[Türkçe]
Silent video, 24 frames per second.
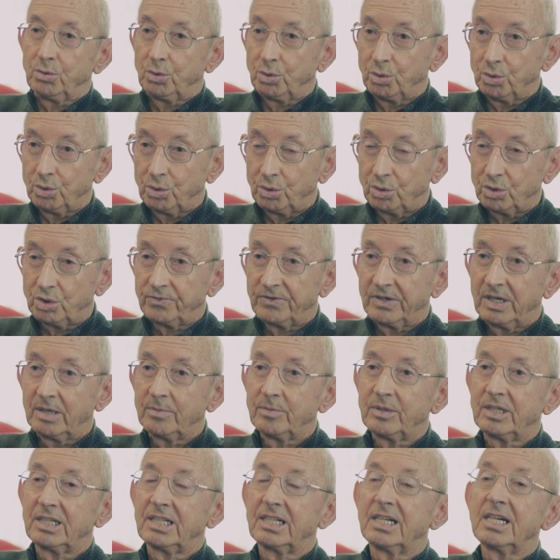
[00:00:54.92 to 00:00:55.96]
Gündüz
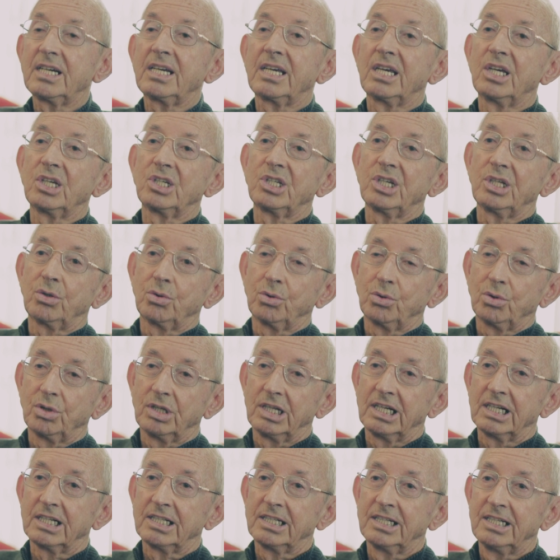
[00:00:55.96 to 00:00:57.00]
fabrika, gece
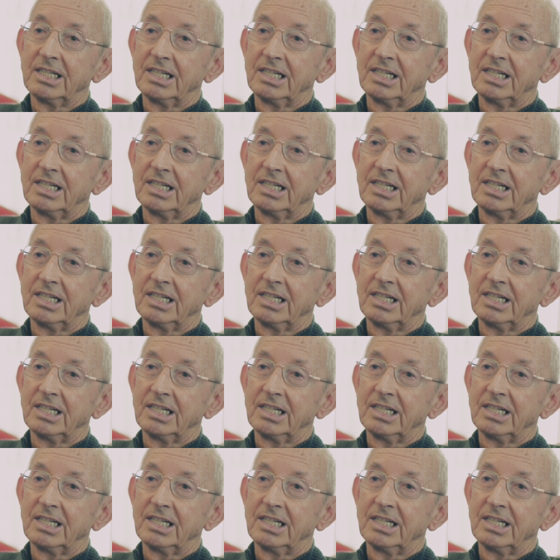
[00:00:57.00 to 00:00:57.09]
düğünler.